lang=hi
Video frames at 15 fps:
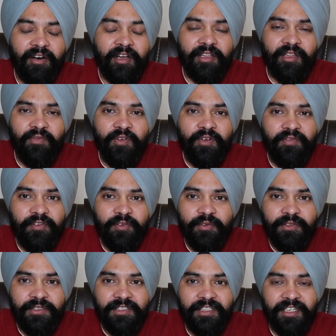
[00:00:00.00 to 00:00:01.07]
और जब वो
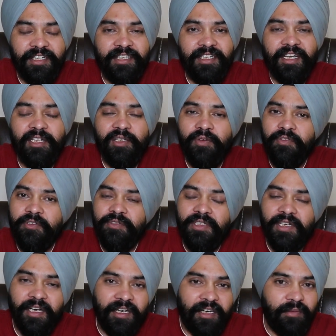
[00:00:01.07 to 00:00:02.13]
रिफ्यूज़ देता है तो रिफ्यूज़ल
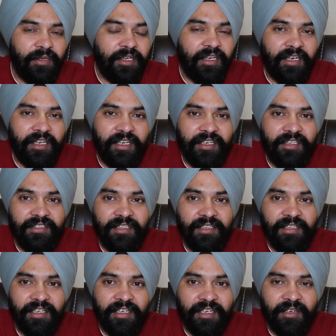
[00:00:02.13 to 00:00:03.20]
लेटर में हर एक रीज़न
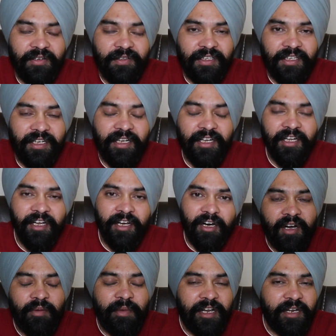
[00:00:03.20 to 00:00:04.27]
लिखा होता है
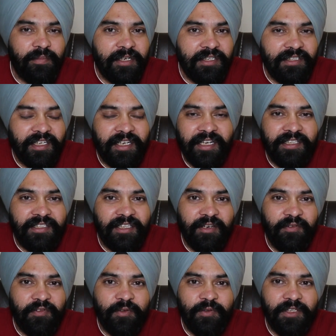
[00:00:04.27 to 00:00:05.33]
हमारे पास एक ऐसा
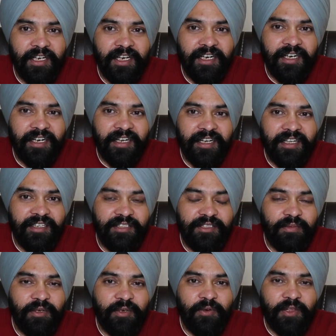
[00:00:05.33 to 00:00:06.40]
रिफ्यूज़ल लेटर आया
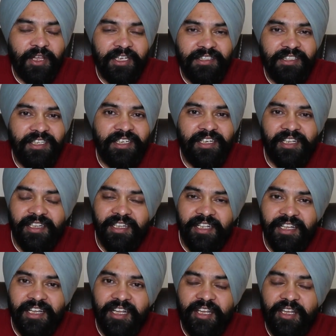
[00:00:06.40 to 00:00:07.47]
जिसमें कुछ ऐसी
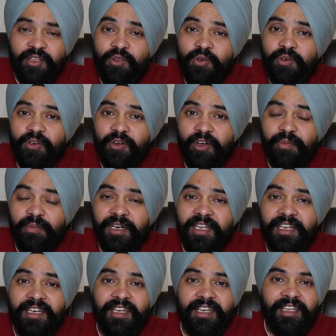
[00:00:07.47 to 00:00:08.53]
गलतियाँ हैं कि जो नॉर्मली
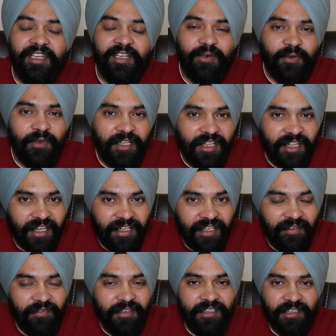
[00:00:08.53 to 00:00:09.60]
नहीं होनी चाहिए
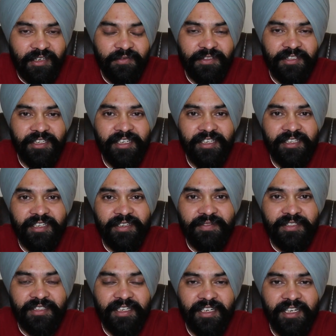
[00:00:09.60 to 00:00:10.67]
वीज़ा अफसर की तरफ
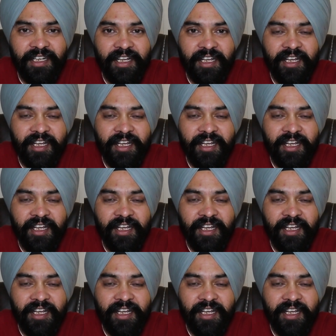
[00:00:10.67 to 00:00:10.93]
से